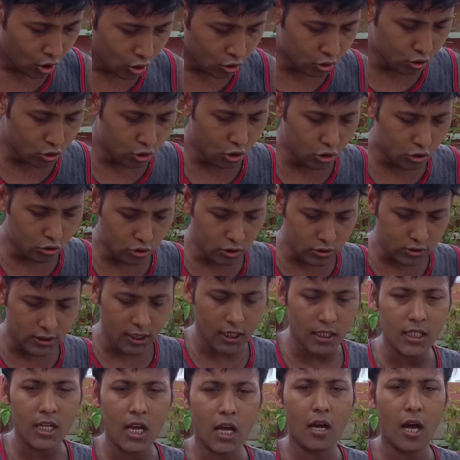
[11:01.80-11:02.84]
तो दोस्तों
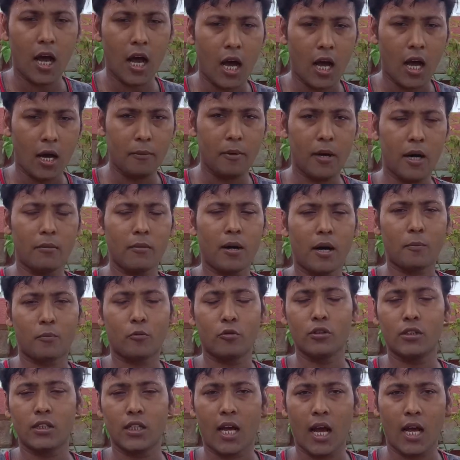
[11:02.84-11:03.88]
चलिए अब हम
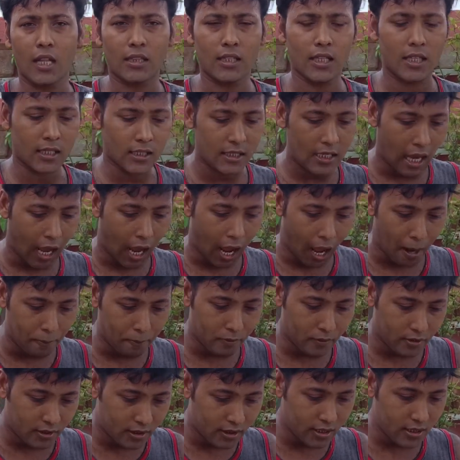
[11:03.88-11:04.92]
आपको दिखाते हैं कि
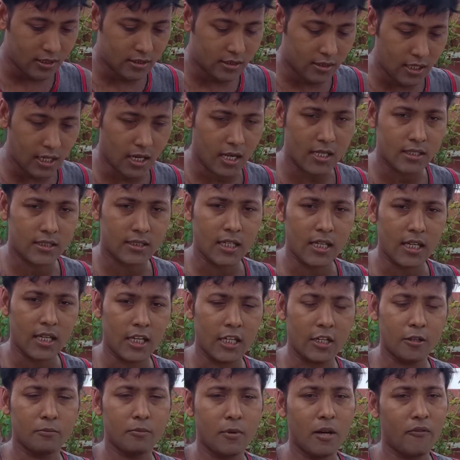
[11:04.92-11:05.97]
आप किस तरह से
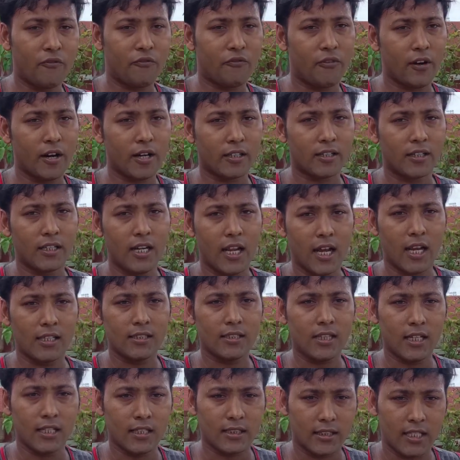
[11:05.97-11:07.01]
इनमें
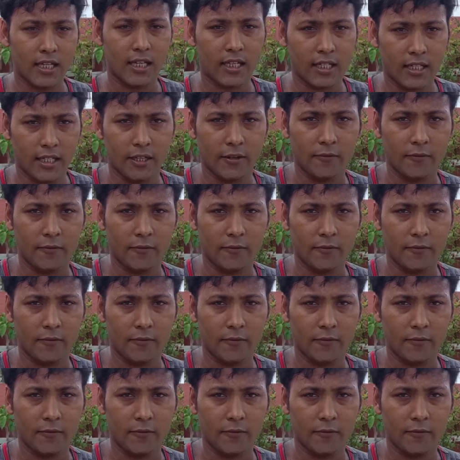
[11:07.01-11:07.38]
फर्टिलाइज़र देंगे